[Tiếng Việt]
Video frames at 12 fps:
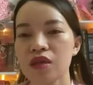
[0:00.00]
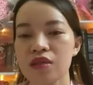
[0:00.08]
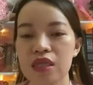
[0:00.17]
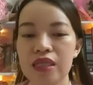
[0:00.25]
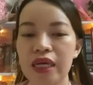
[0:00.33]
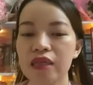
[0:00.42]

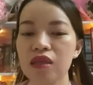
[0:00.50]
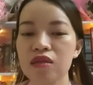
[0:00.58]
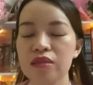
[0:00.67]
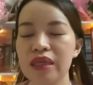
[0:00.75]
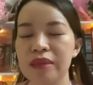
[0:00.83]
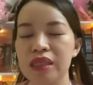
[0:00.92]
chị nhắn tin
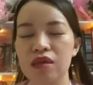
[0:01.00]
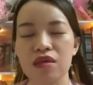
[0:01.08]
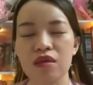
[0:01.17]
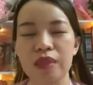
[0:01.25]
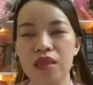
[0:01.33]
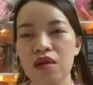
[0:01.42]
cho mình mà thật
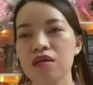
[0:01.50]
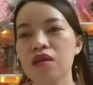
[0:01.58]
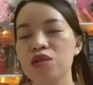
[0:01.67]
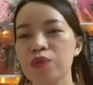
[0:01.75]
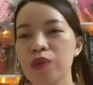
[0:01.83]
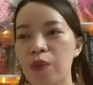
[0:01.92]
sự mình rất rất là
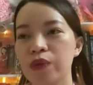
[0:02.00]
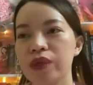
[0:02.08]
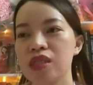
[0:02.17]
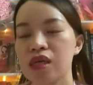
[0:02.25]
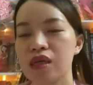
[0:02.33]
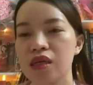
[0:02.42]
xúc động
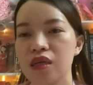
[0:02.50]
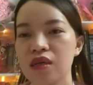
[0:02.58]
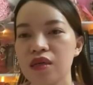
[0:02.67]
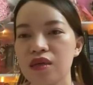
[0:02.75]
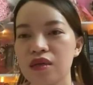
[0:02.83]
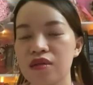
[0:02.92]
nguyên chị
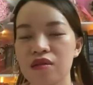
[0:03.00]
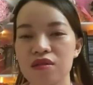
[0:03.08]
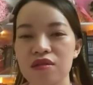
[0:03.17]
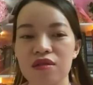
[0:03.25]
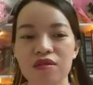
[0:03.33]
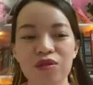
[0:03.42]
thật
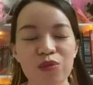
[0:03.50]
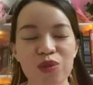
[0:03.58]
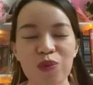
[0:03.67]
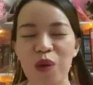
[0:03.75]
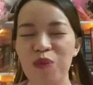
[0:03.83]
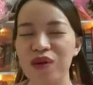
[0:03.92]
sự là lúc
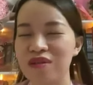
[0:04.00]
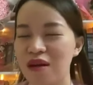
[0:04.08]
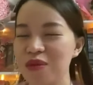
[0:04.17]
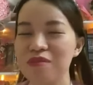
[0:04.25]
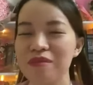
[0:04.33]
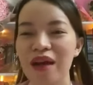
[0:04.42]
xúc động mà
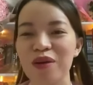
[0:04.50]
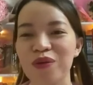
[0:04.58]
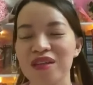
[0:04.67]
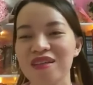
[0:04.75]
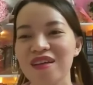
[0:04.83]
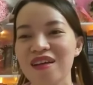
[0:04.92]
rớm nước mắt luôn
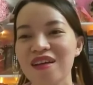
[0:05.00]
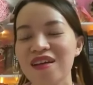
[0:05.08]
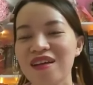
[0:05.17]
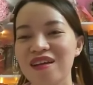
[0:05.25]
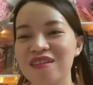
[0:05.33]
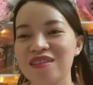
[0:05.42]
ấy
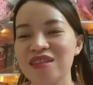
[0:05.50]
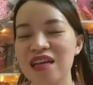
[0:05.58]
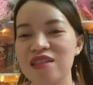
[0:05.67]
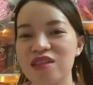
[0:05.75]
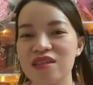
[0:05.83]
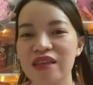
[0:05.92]
à, ờ, đó là
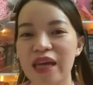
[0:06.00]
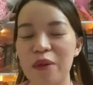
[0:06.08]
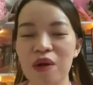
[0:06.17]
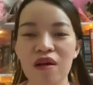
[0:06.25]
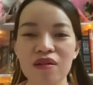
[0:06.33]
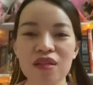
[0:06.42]
chị cảm
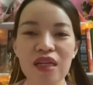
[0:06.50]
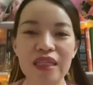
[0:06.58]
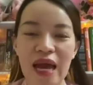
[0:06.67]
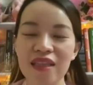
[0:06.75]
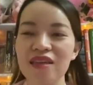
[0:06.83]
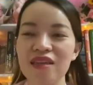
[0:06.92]
ơn rất là
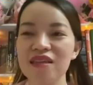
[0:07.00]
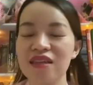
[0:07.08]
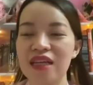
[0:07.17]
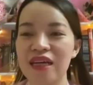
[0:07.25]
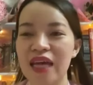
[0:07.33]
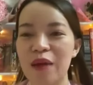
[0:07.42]
tha thiết
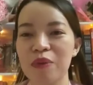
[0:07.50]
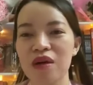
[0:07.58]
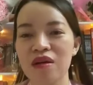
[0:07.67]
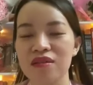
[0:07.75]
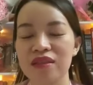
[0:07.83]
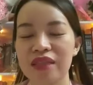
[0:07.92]
là cảm
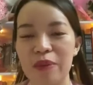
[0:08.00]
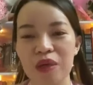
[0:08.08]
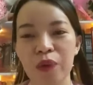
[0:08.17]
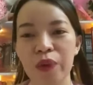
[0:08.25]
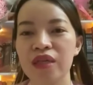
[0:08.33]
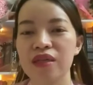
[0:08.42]
ơn cảm ơn
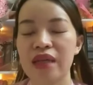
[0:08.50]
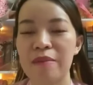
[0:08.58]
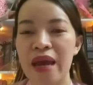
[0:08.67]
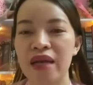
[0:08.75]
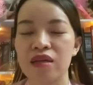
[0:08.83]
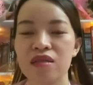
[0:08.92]
Nguyên đã
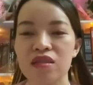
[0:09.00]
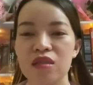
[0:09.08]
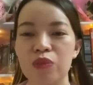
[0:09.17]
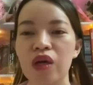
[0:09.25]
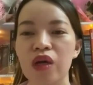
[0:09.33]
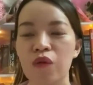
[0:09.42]
mang đến chị
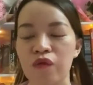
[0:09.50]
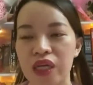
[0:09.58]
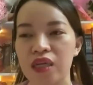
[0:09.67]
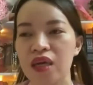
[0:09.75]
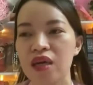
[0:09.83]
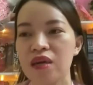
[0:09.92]
một công việc
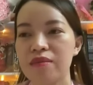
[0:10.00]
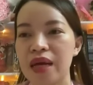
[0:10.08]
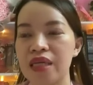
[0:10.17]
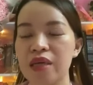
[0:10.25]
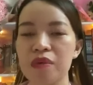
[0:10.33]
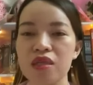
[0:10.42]
mà
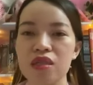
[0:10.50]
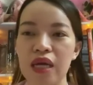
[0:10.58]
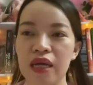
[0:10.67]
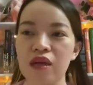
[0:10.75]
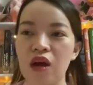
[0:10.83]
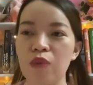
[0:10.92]
giúp cho chị
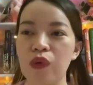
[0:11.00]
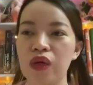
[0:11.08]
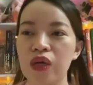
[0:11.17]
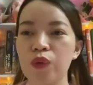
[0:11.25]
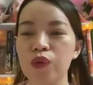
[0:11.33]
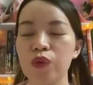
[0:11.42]
ấy có một
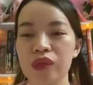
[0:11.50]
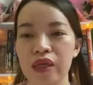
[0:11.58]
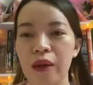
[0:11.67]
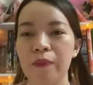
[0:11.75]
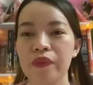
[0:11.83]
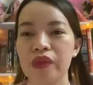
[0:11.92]
cái nguồn thu
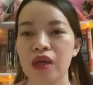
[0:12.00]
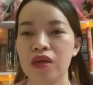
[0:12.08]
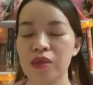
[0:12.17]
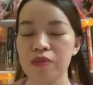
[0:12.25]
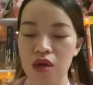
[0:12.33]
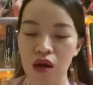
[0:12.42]
nhập à, giúp cho